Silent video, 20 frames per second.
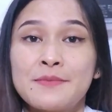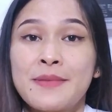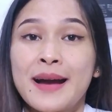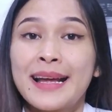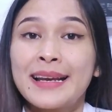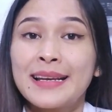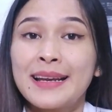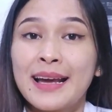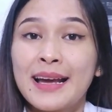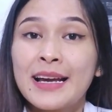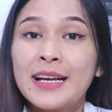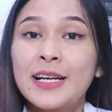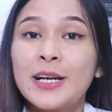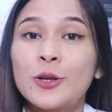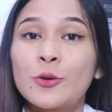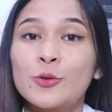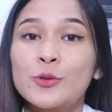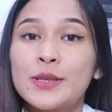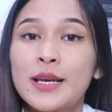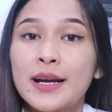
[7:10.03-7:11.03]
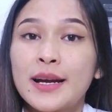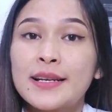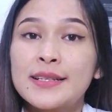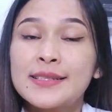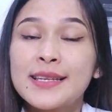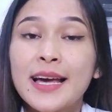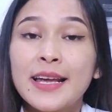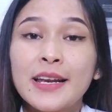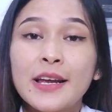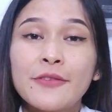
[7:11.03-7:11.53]
di mana kerusakan
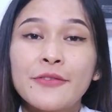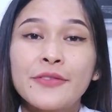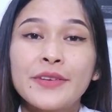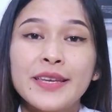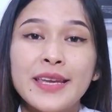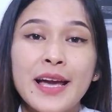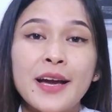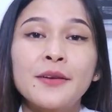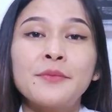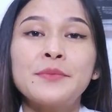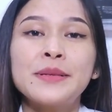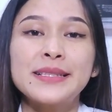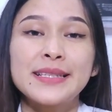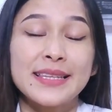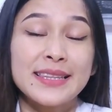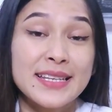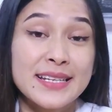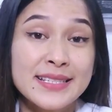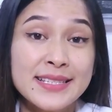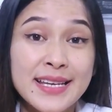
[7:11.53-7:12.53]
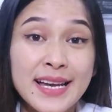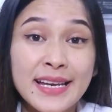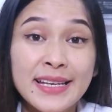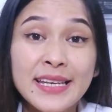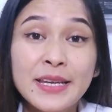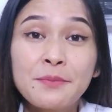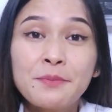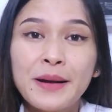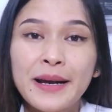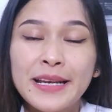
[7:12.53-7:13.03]
saraf yang bisa
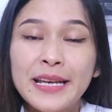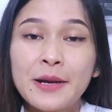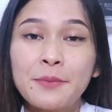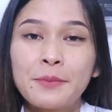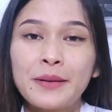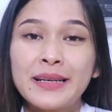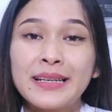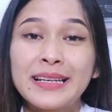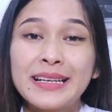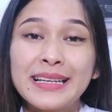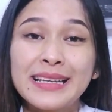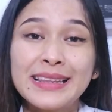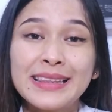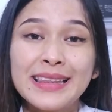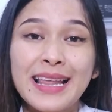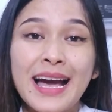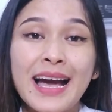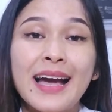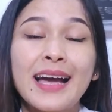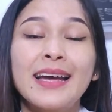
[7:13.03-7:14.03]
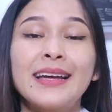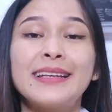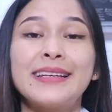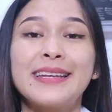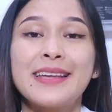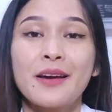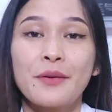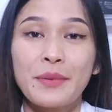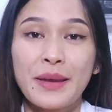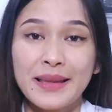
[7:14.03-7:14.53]
terjadi pada penderita
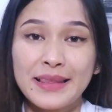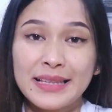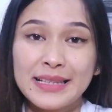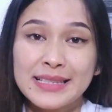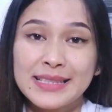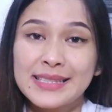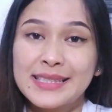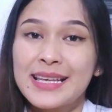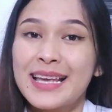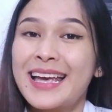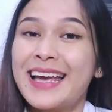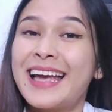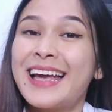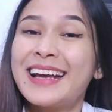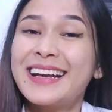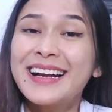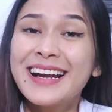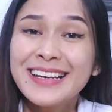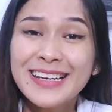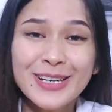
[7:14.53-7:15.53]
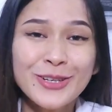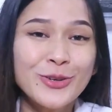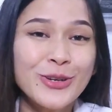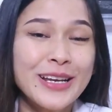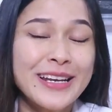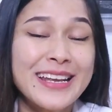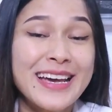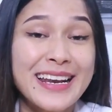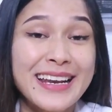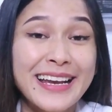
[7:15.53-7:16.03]
diabetes. Kadar
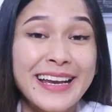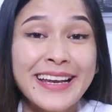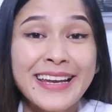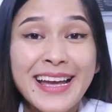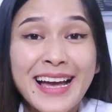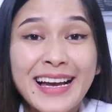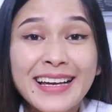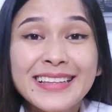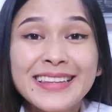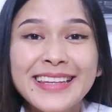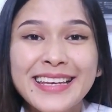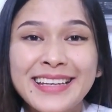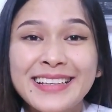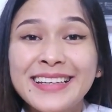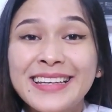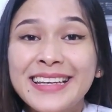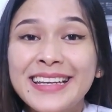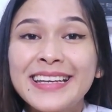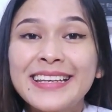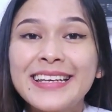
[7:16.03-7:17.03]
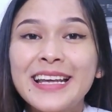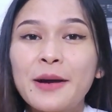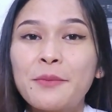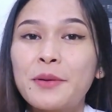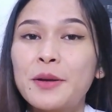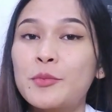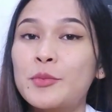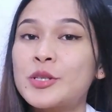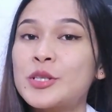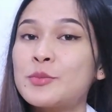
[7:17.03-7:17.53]
gula darah yang tinggi
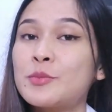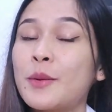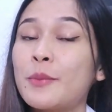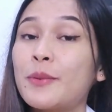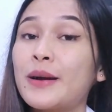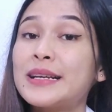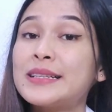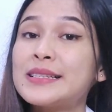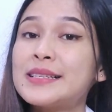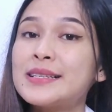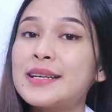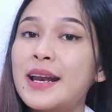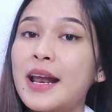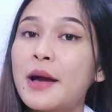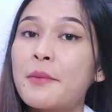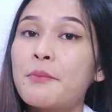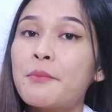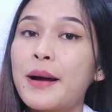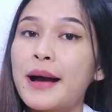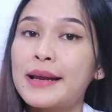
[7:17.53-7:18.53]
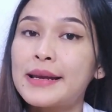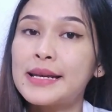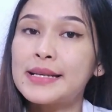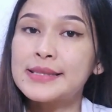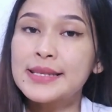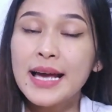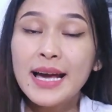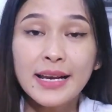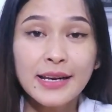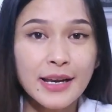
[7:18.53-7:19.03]
dapat menyebabkan cedera pada
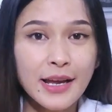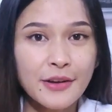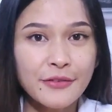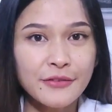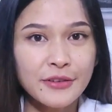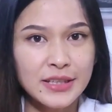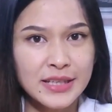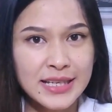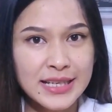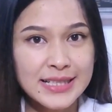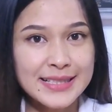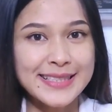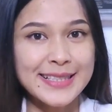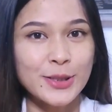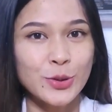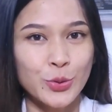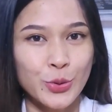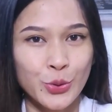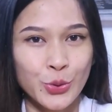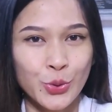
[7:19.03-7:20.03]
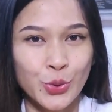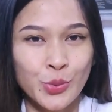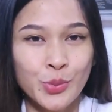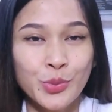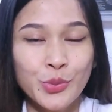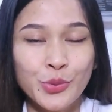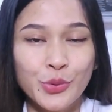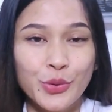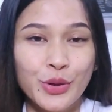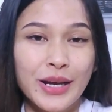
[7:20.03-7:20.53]
saraf di seluruh
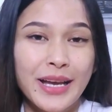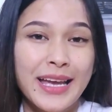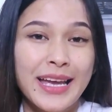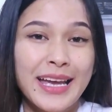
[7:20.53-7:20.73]
tubuh.